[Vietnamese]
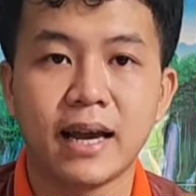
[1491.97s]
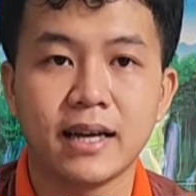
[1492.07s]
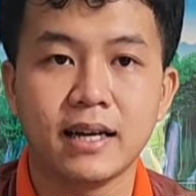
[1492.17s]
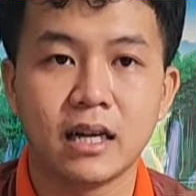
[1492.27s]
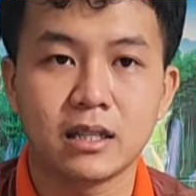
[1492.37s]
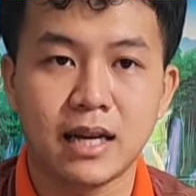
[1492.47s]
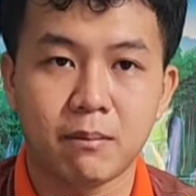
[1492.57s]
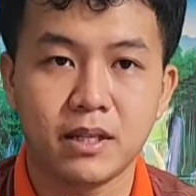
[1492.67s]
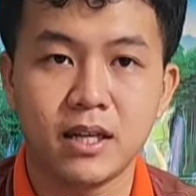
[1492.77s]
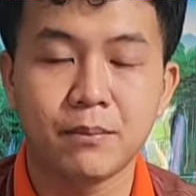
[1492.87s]
ở đây là
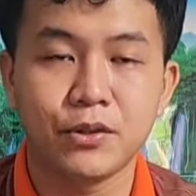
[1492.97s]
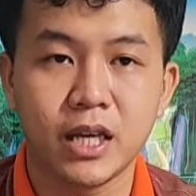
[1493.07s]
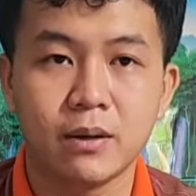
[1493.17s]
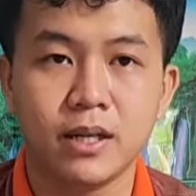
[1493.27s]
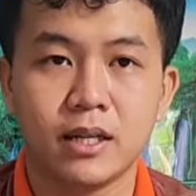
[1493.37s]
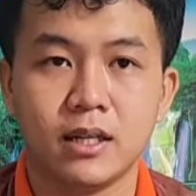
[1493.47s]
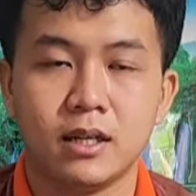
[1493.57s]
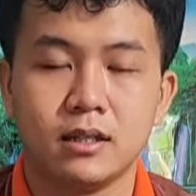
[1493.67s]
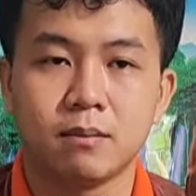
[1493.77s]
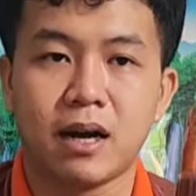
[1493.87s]
gần biên giới Campuchia quý vị.